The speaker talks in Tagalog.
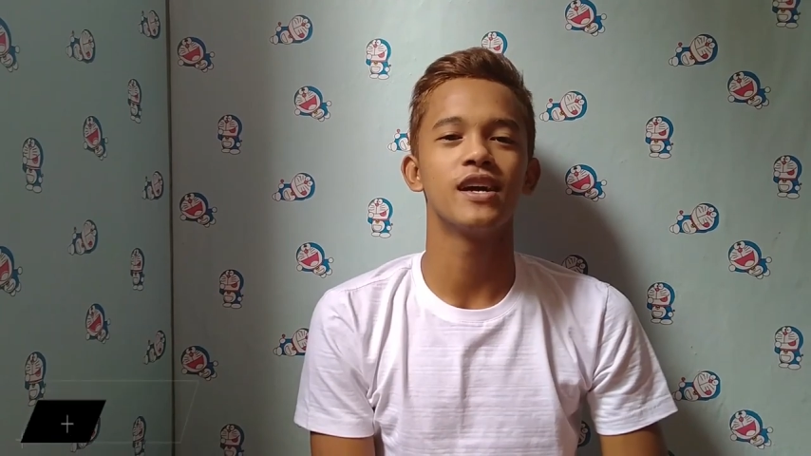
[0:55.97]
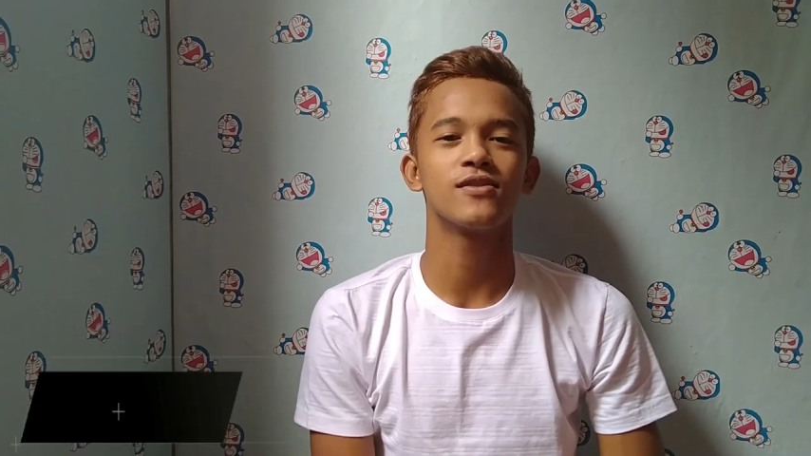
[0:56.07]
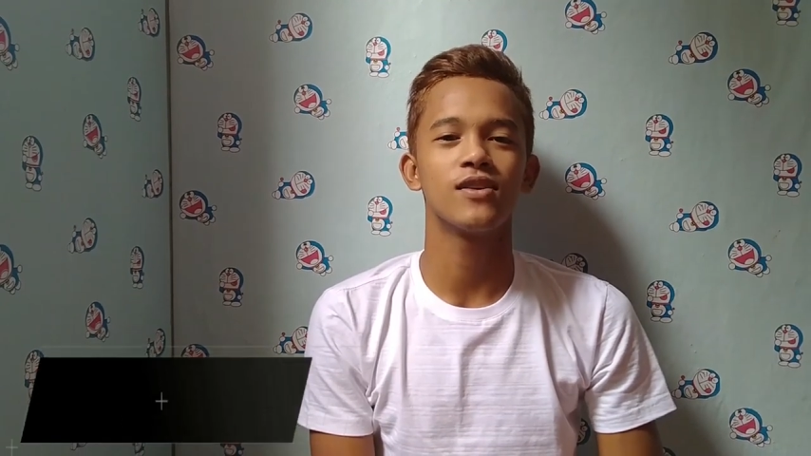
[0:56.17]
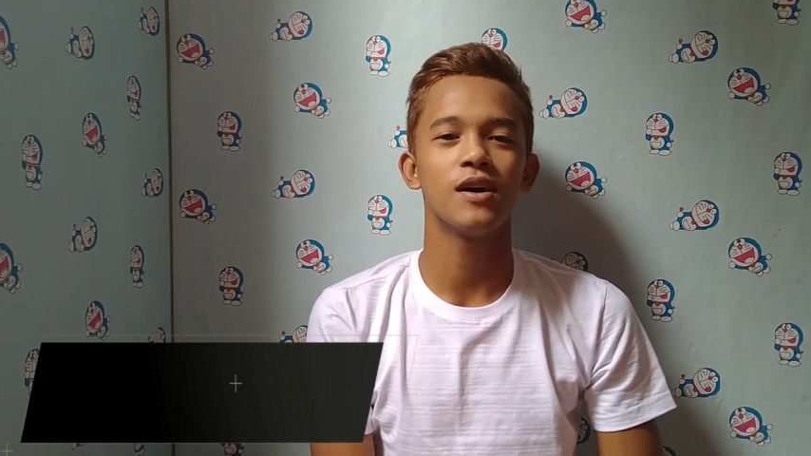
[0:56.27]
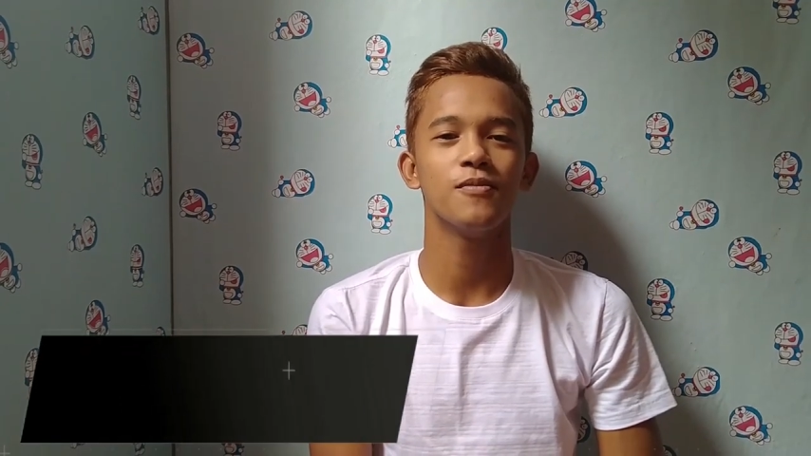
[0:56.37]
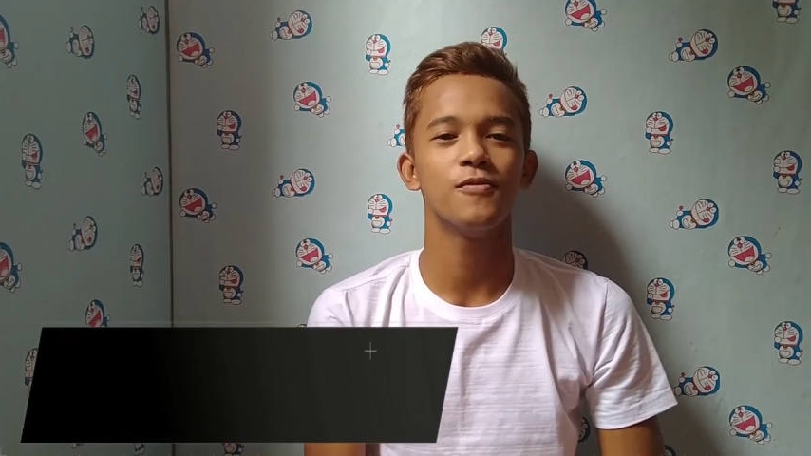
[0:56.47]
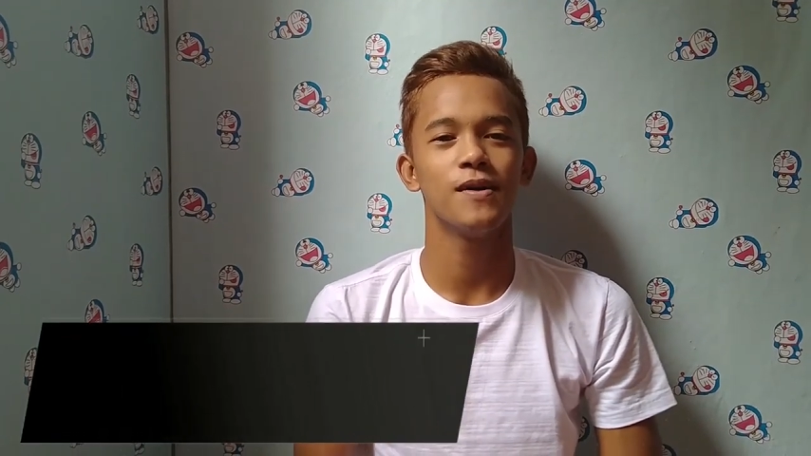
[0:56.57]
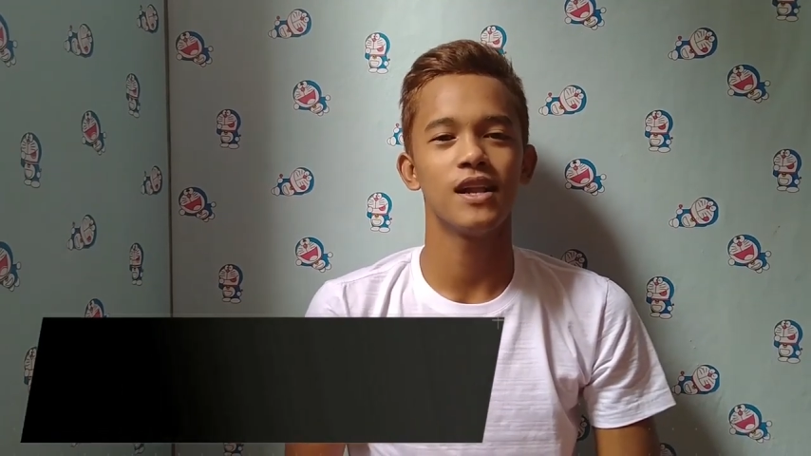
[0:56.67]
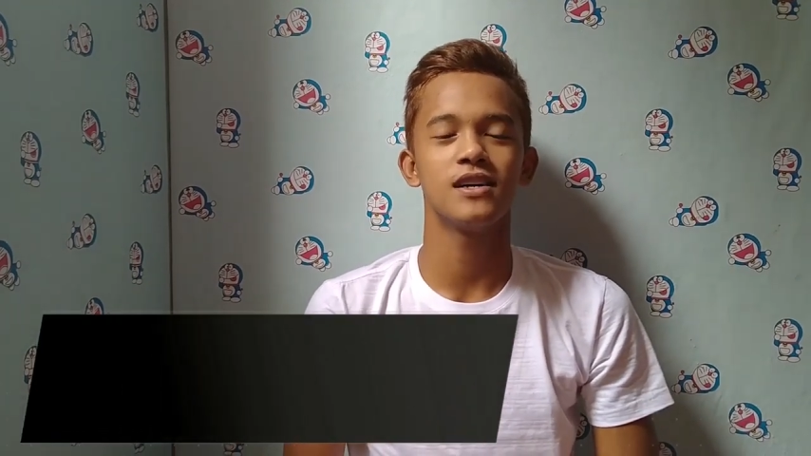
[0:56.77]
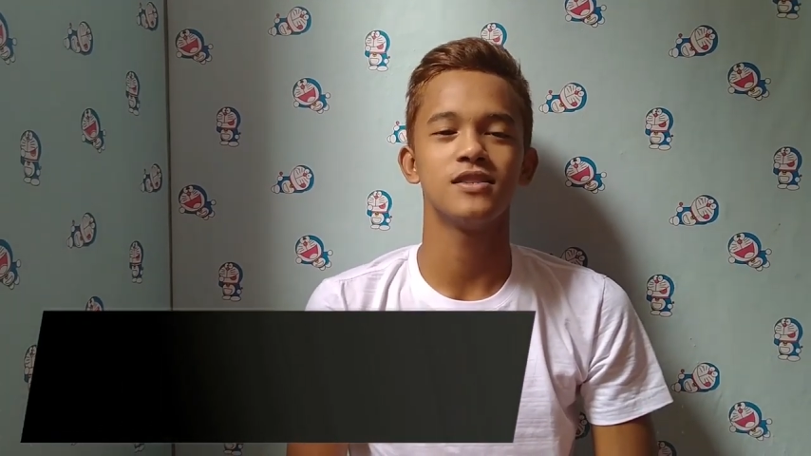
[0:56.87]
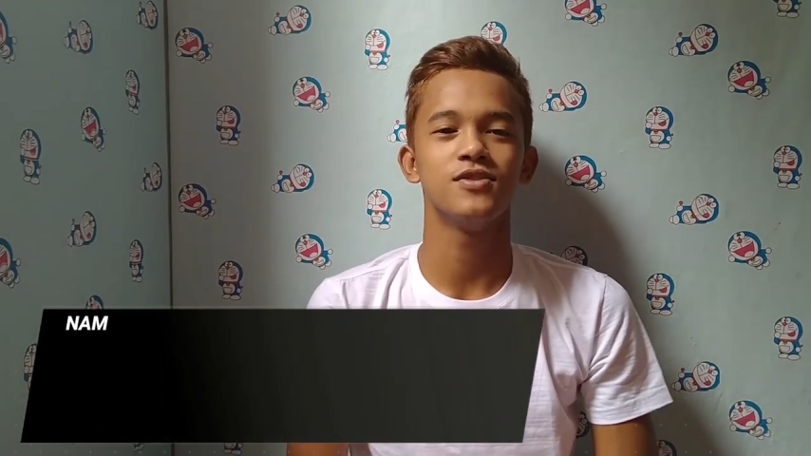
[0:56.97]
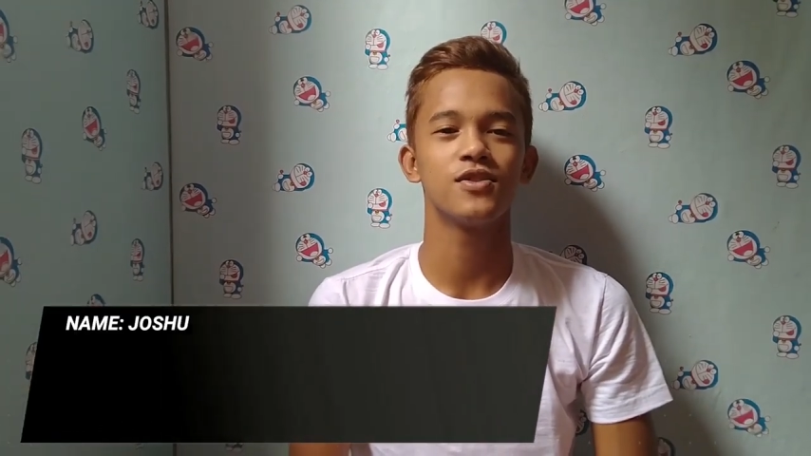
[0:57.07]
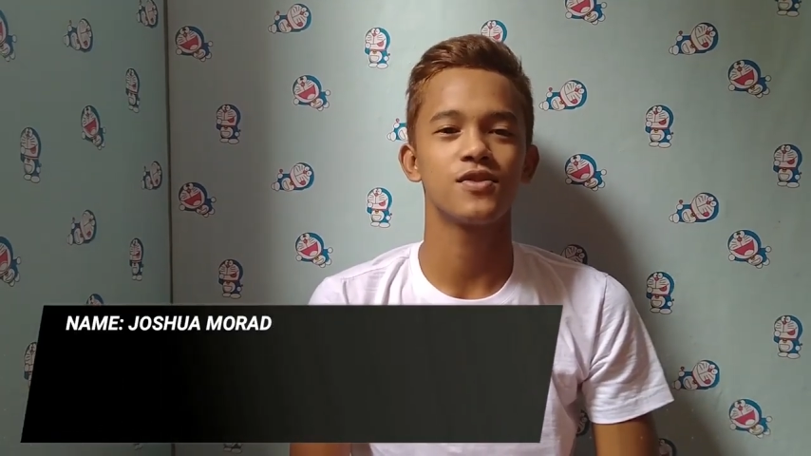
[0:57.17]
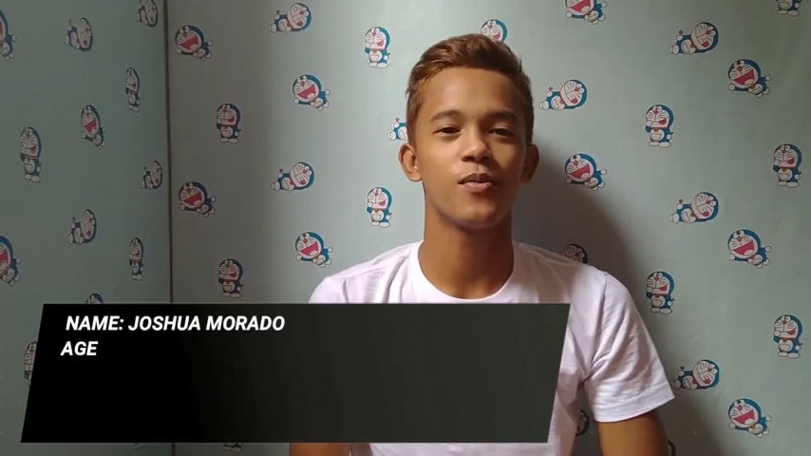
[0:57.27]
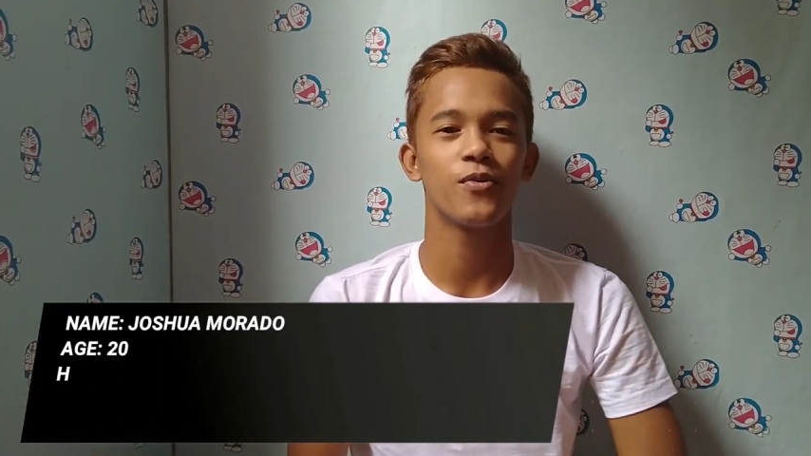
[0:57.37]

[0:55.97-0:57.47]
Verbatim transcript: Ako nga po pala si Joshua